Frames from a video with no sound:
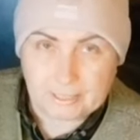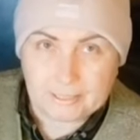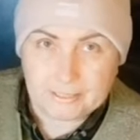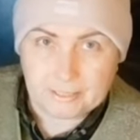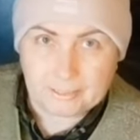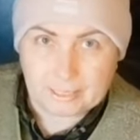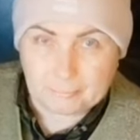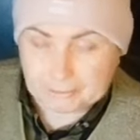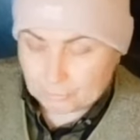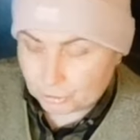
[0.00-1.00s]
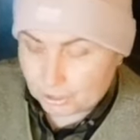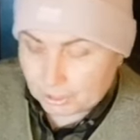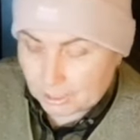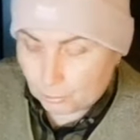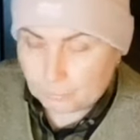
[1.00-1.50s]
она ледяная, потому
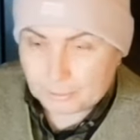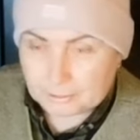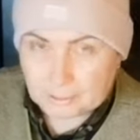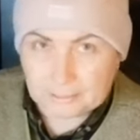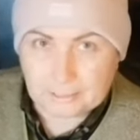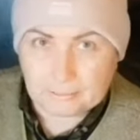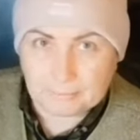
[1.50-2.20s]
что никакой прокладки